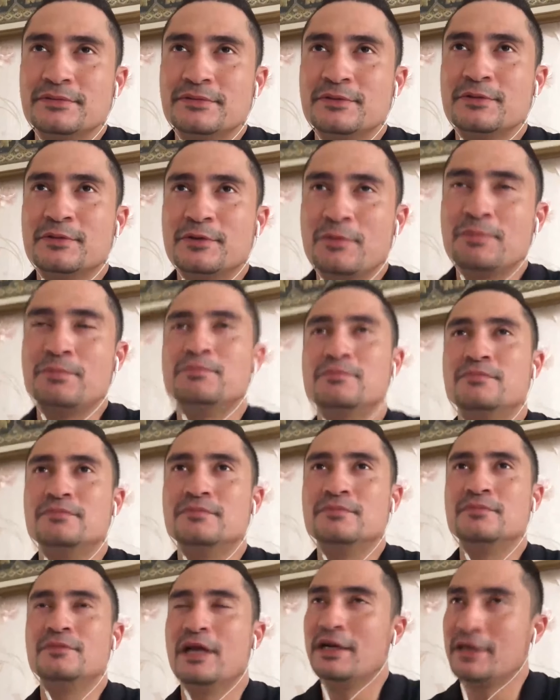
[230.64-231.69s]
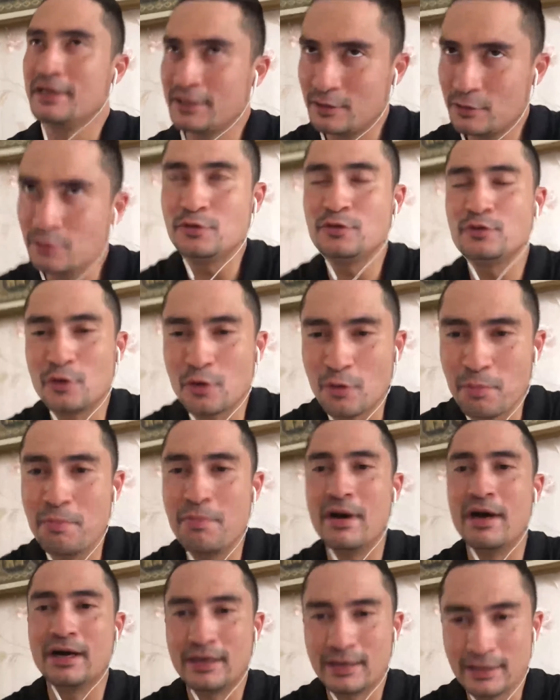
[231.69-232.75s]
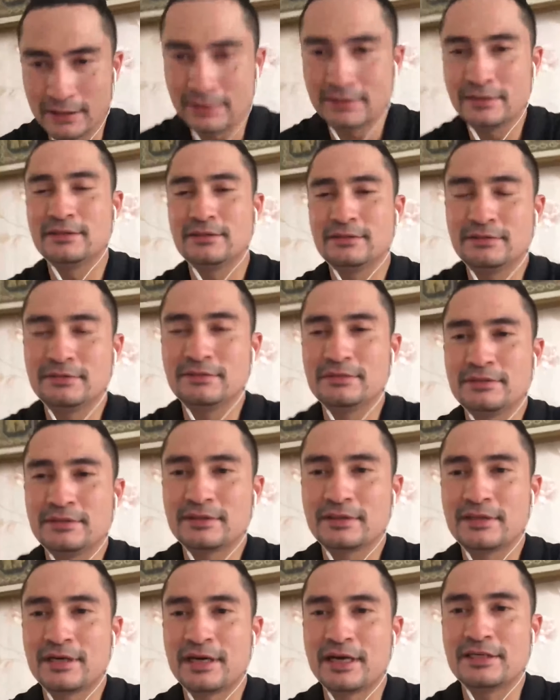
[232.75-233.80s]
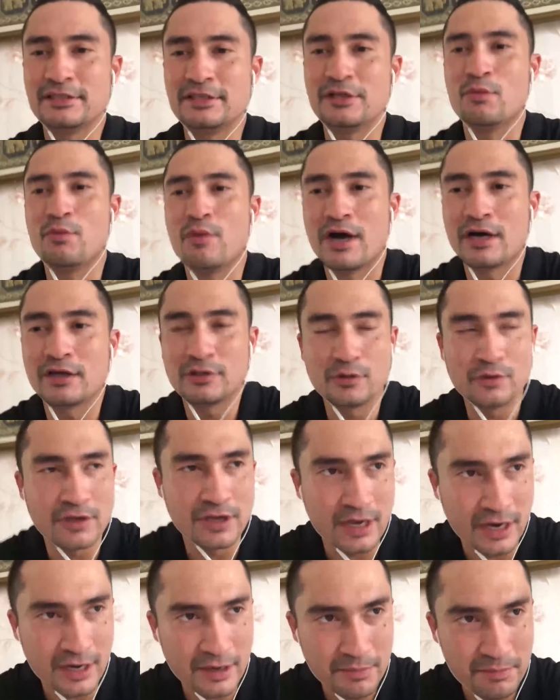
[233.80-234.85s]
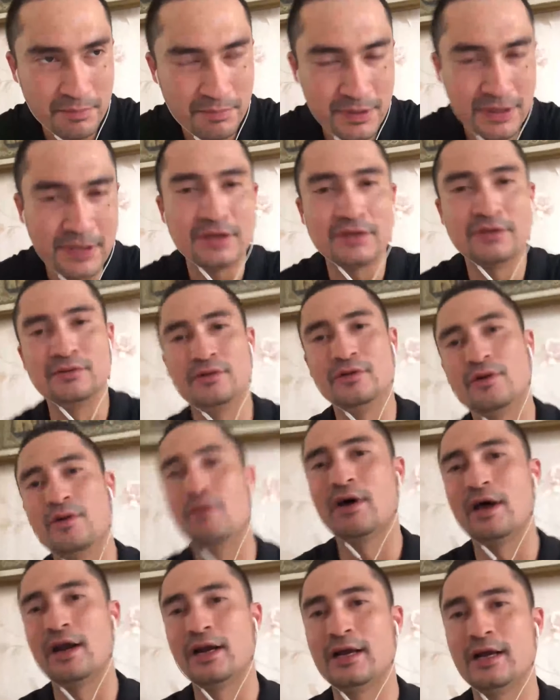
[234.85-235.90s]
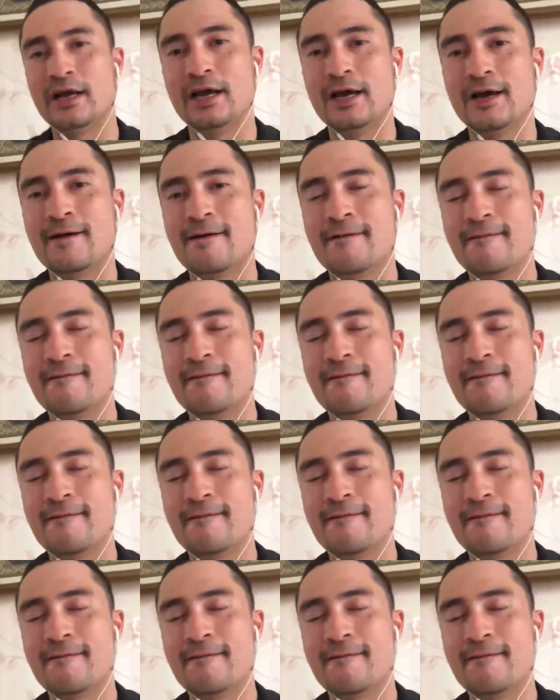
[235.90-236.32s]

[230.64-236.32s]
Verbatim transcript: cukup dan itu cukup banget kasih waktu yang lebih untuk keluarga.